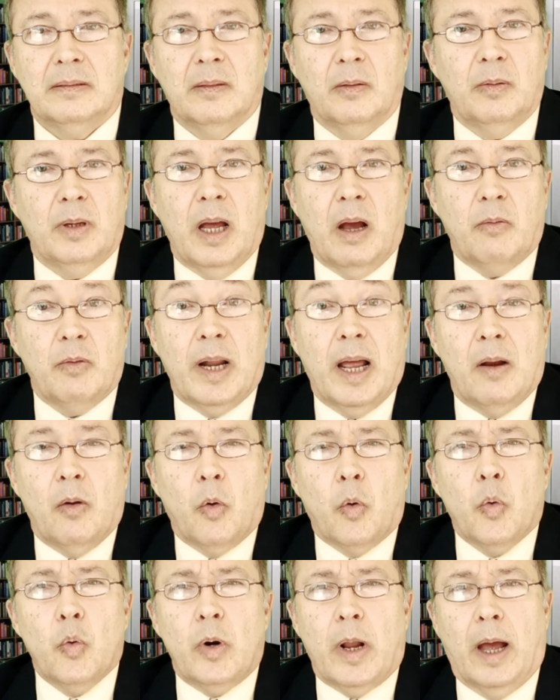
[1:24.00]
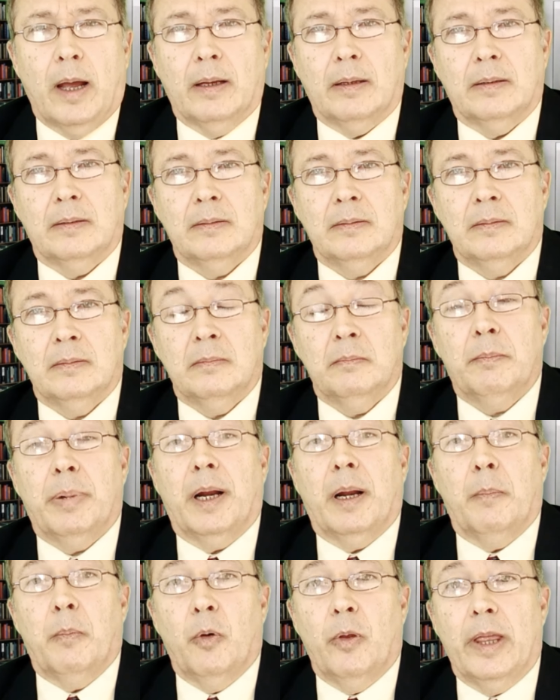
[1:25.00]
una, locura,
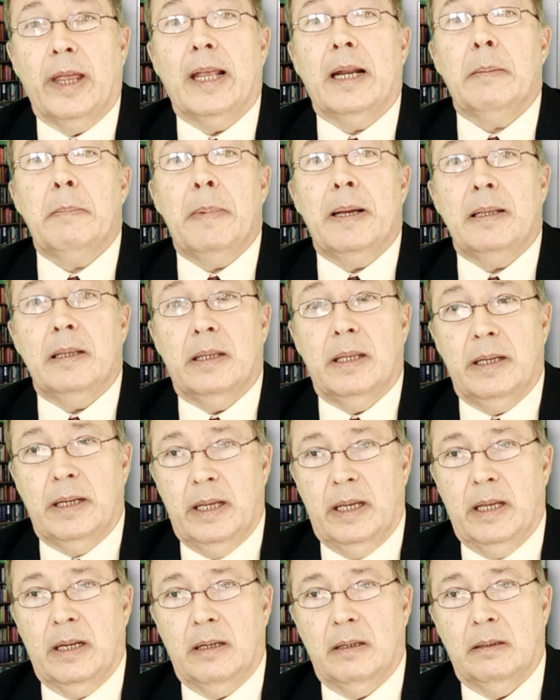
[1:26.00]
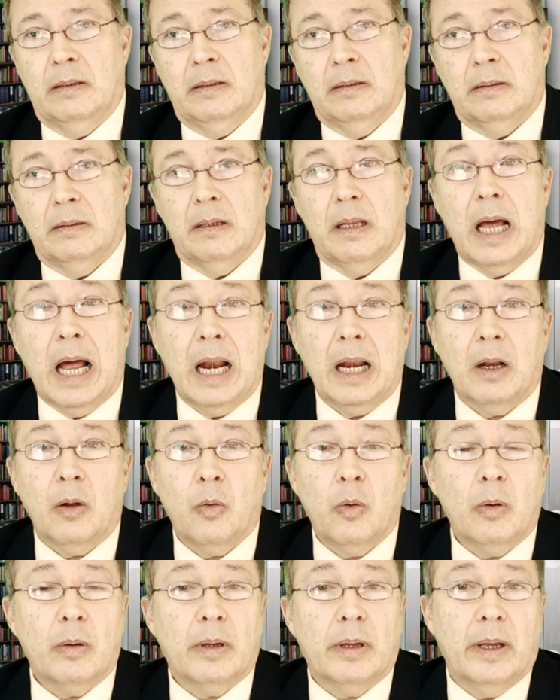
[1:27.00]
para poder mantener
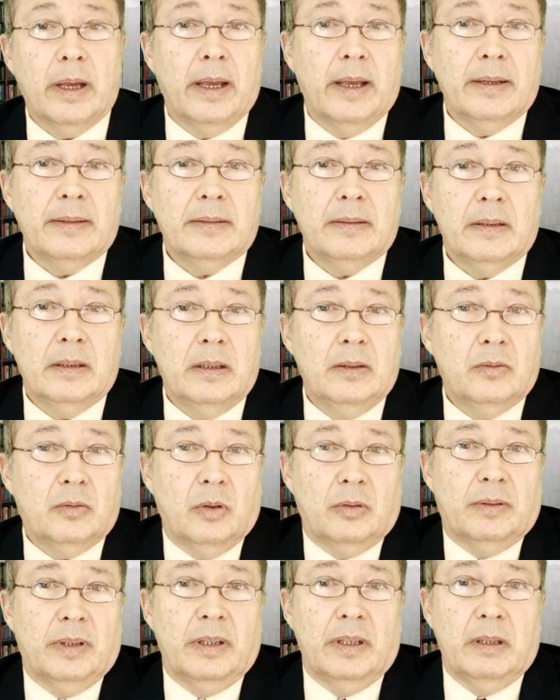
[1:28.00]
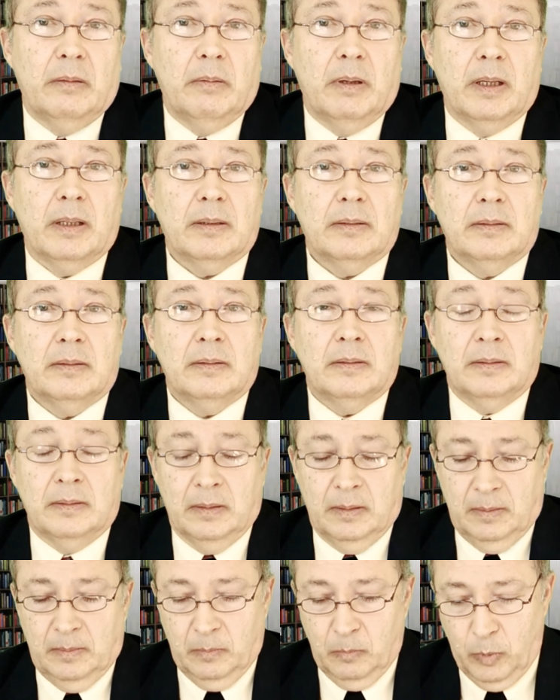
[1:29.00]
algo que es insostenible.
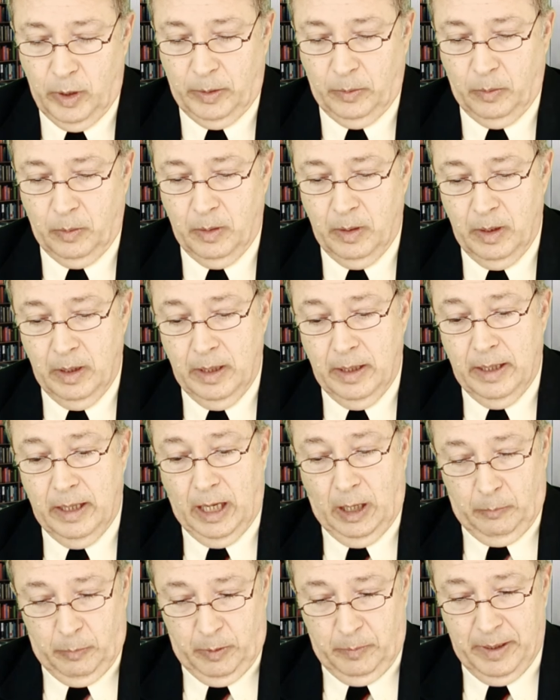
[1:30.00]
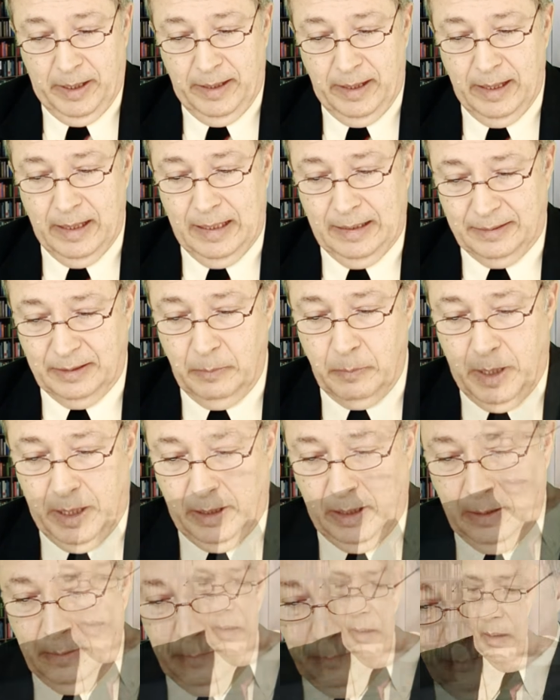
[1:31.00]
Bueno, el primer día de la
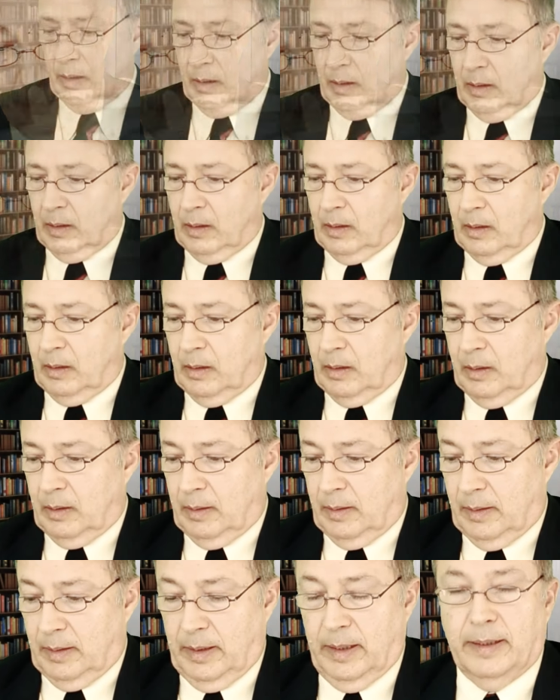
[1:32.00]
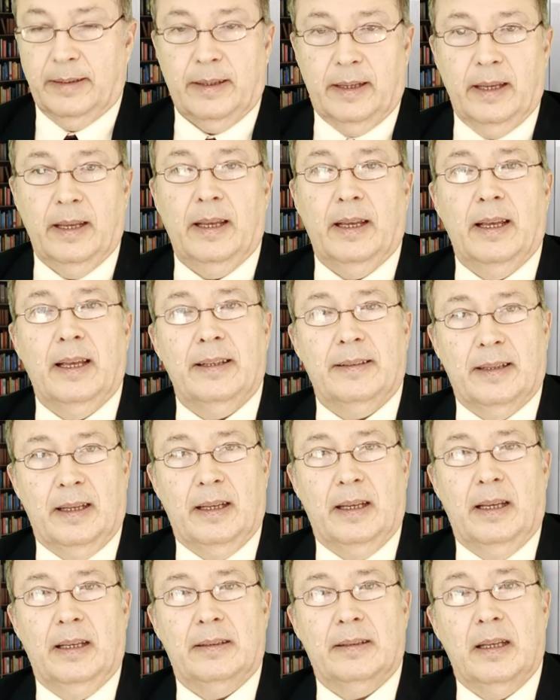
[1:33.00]
semana es que
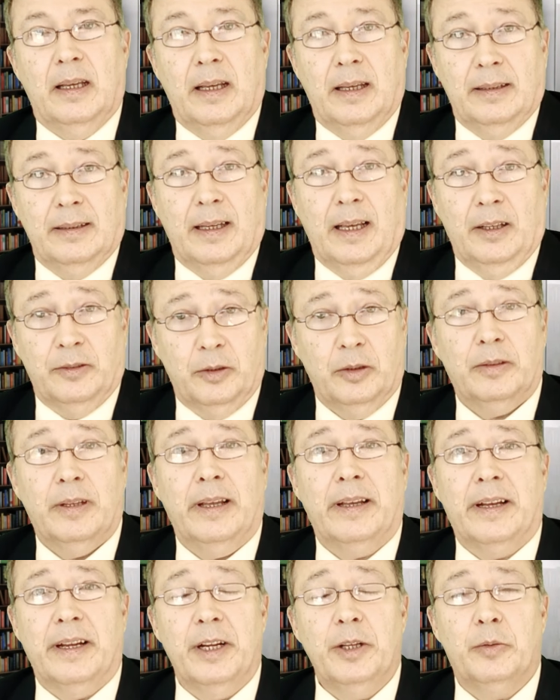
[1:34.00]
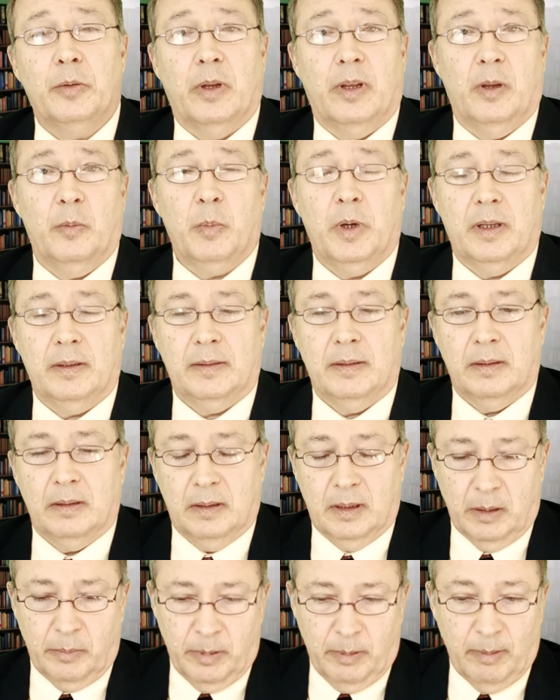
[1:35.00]
esa, eh, eso está escrito además,
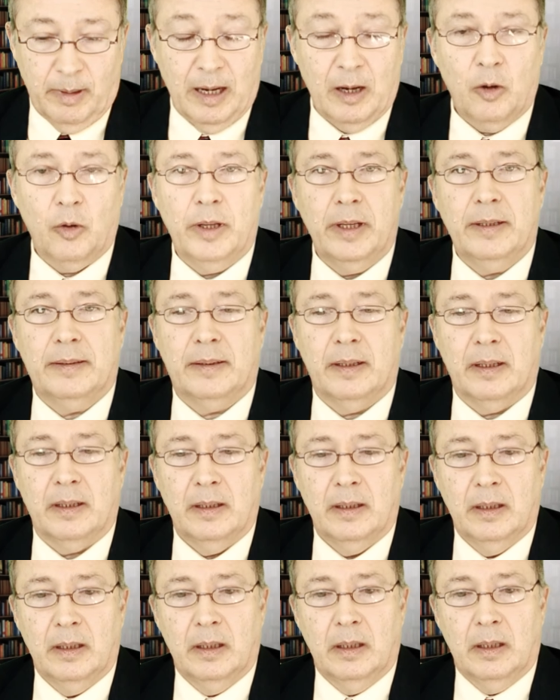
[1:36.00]
la Biblia lo dice,